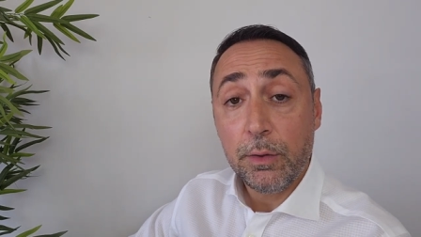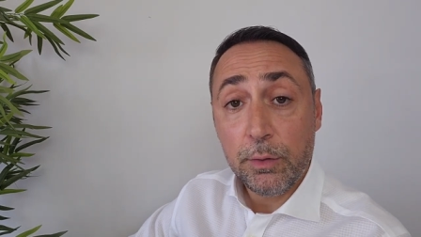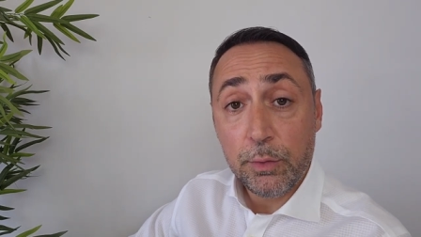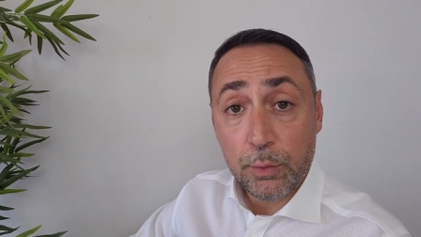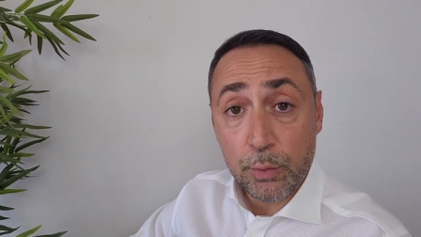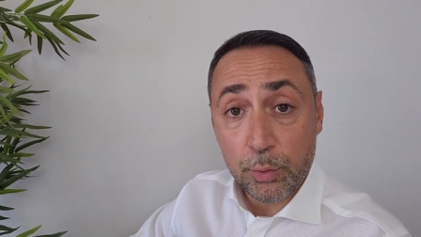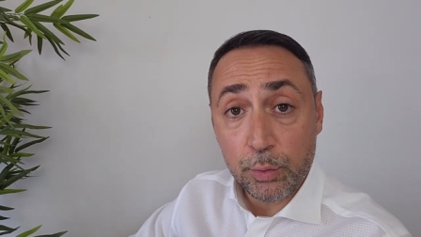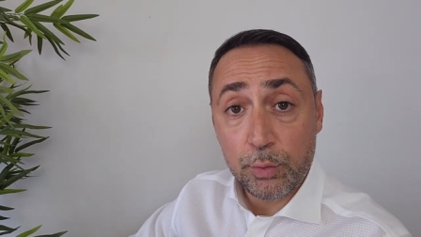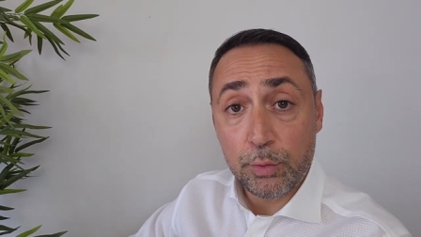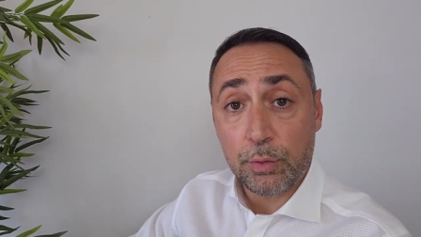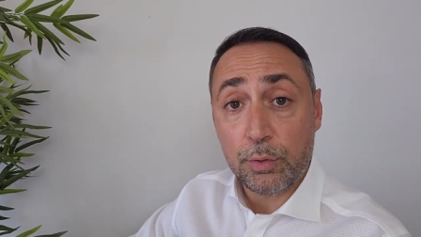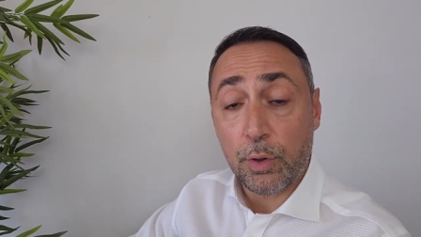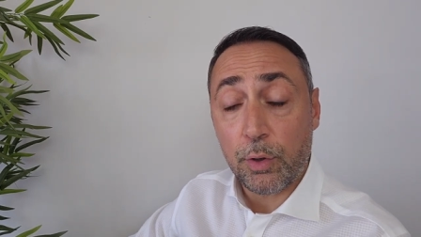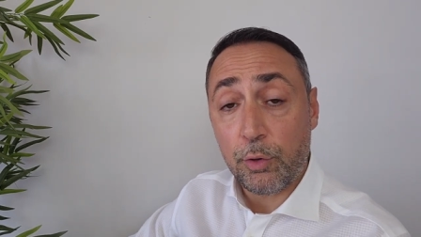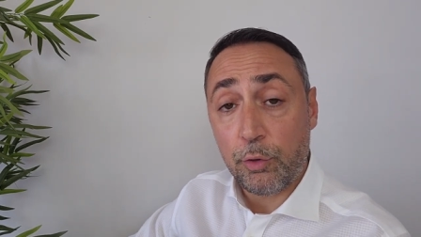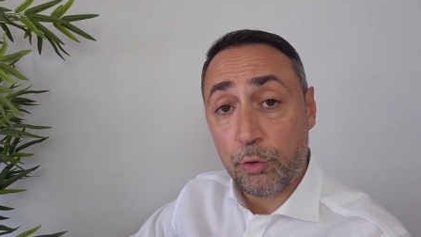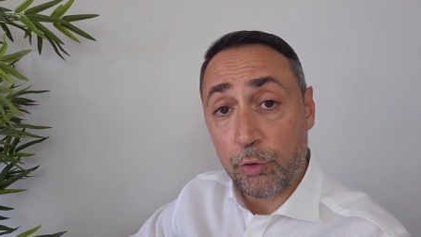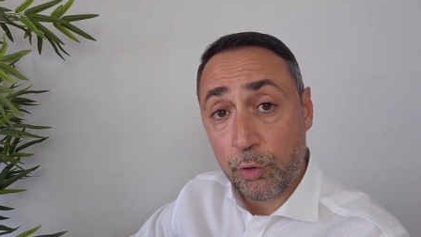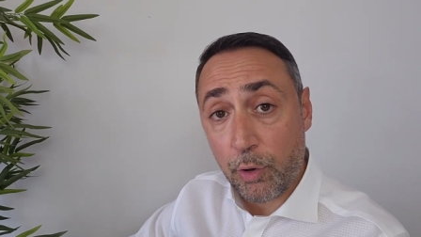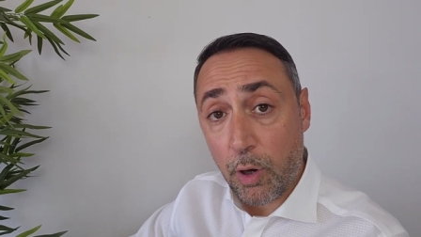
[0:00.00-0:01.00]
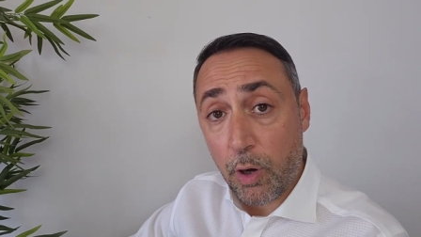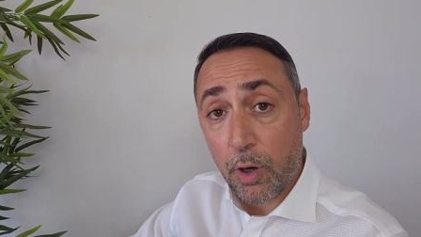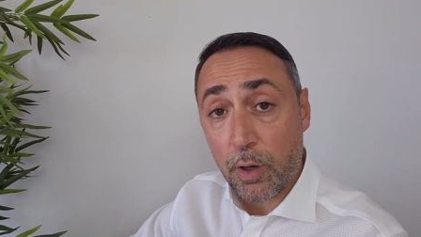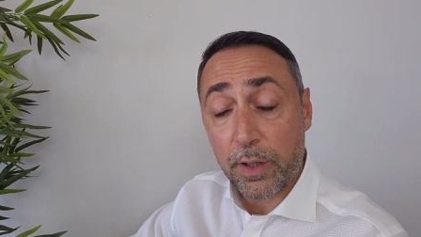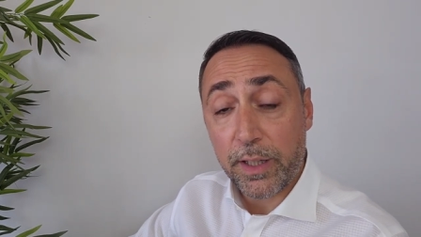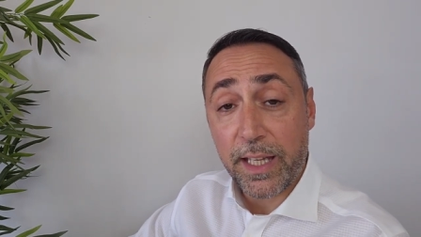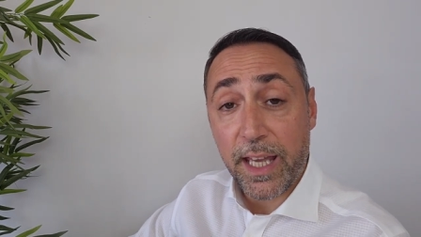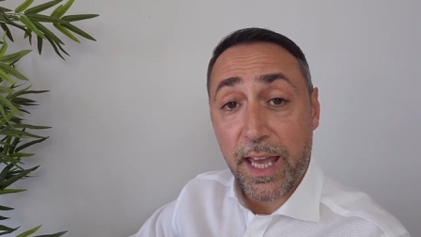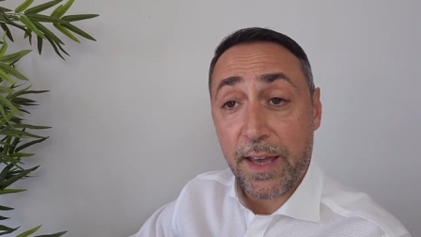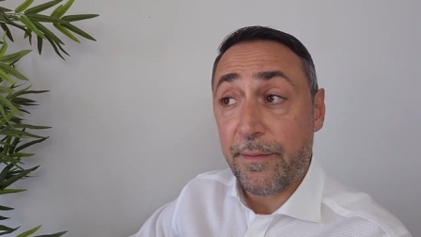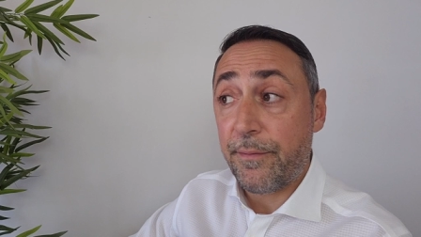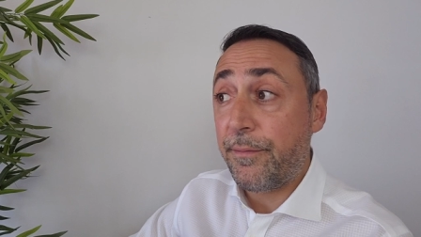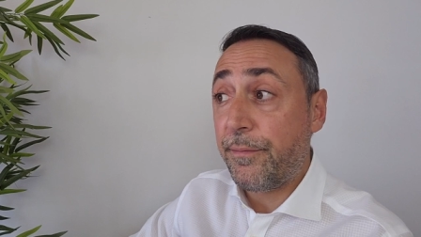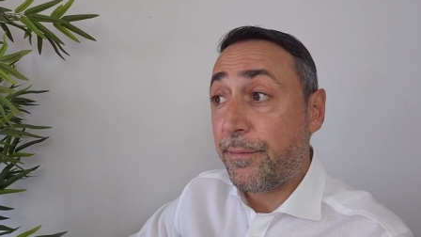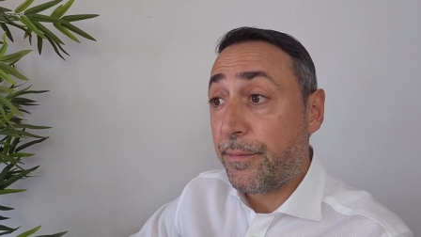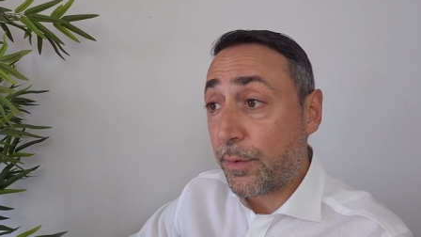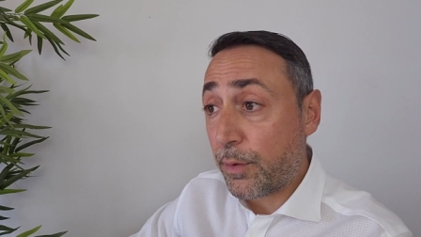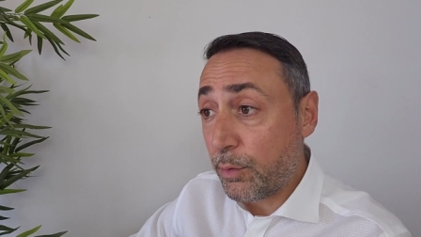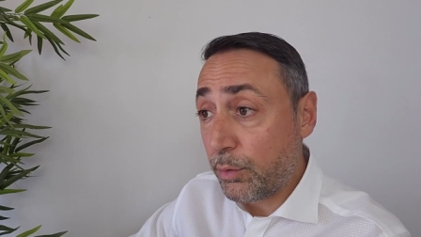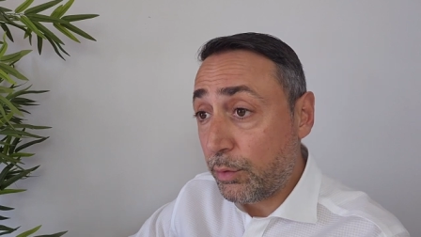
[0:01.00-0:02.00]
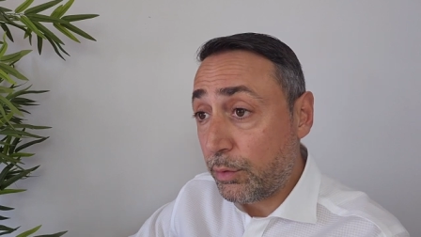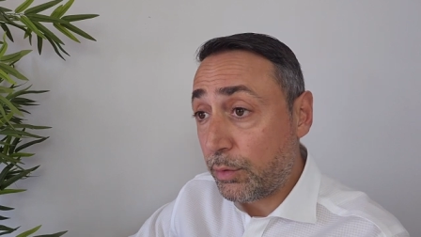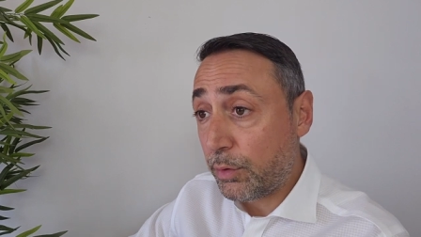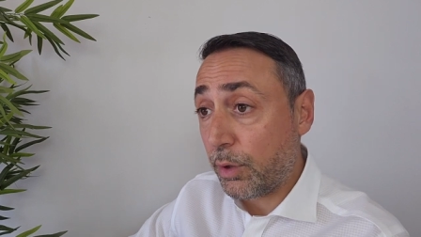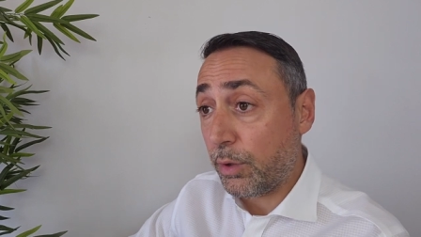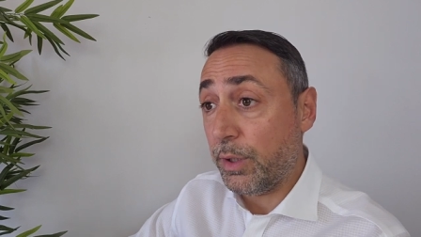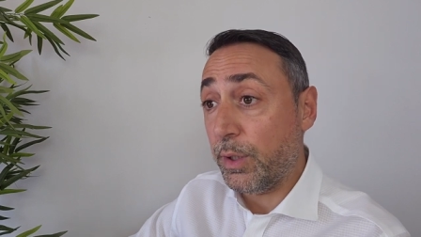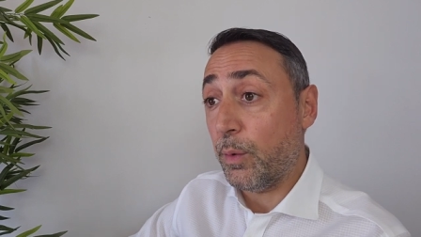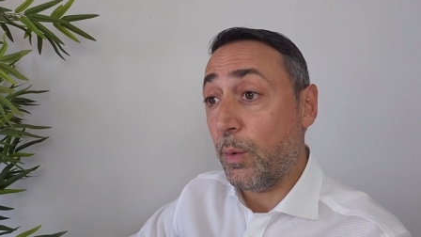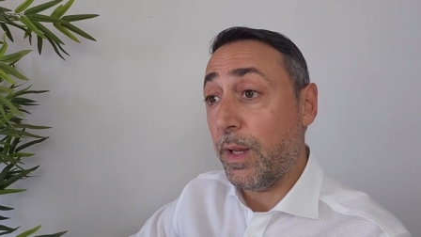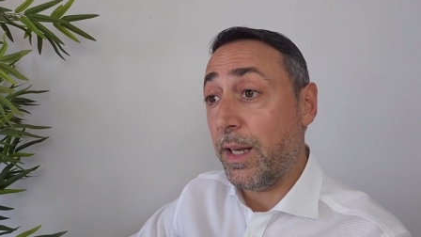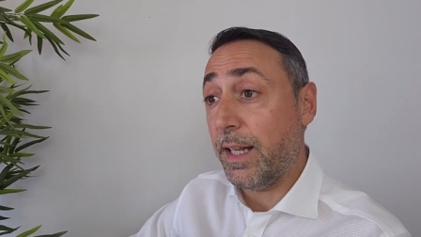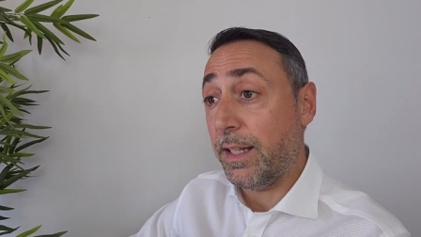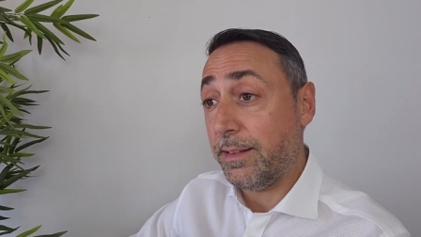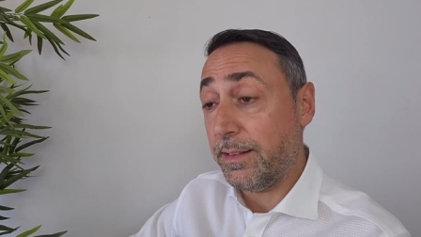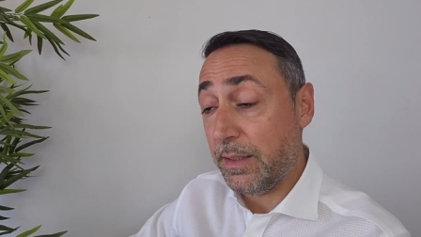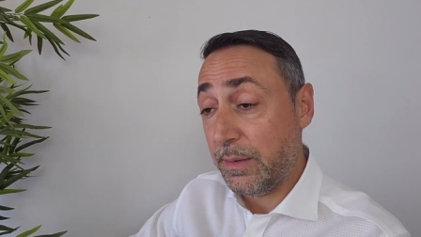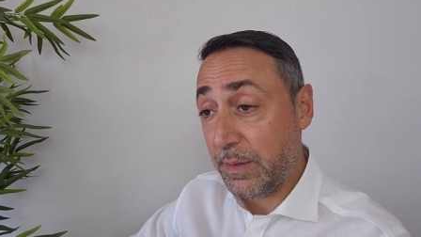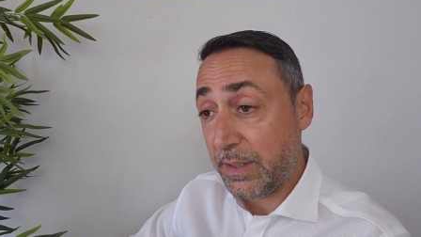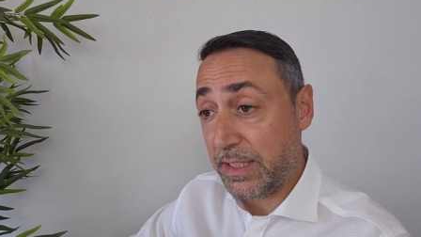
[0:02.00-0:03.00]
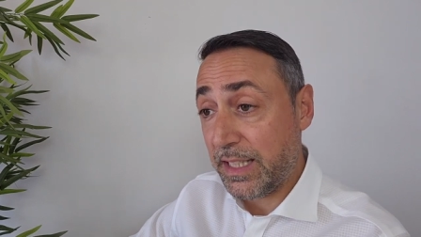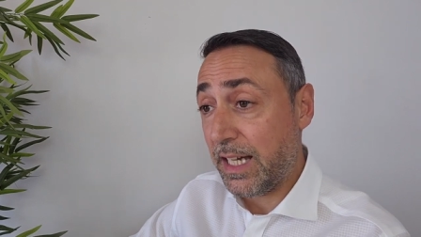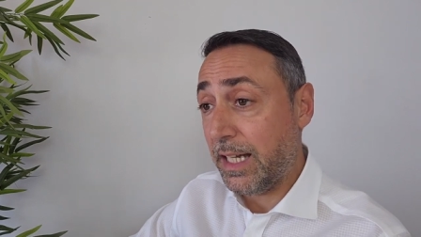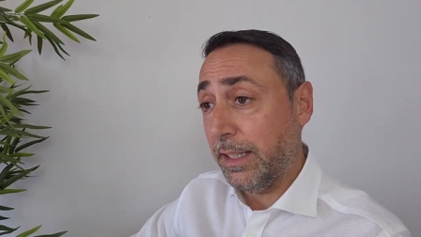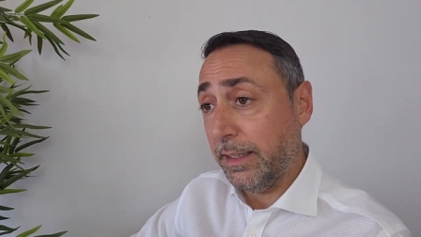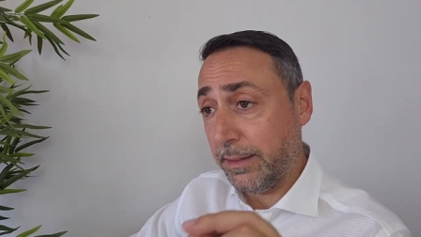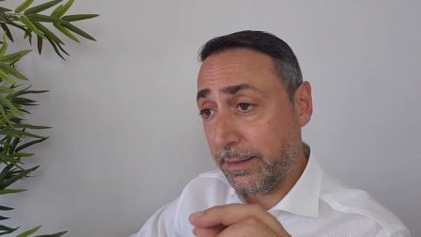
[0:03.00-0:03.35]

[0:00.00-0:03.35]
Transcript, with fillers: tutto ciò che è frutto di quell'attività